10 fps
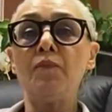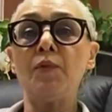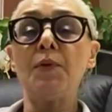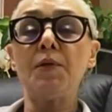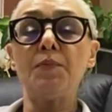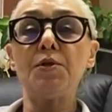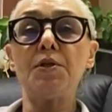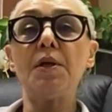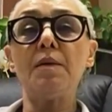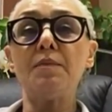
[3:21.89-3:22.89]
мы
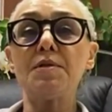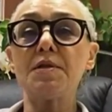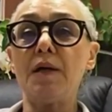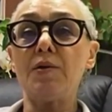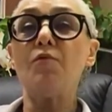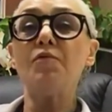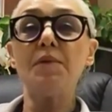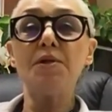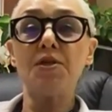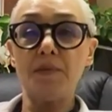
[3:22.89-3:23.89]
предпочитаем быть
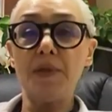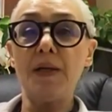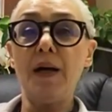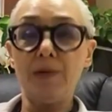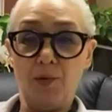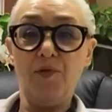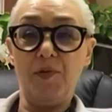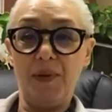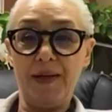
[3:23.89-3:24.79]
готовыми, чем не готовыми.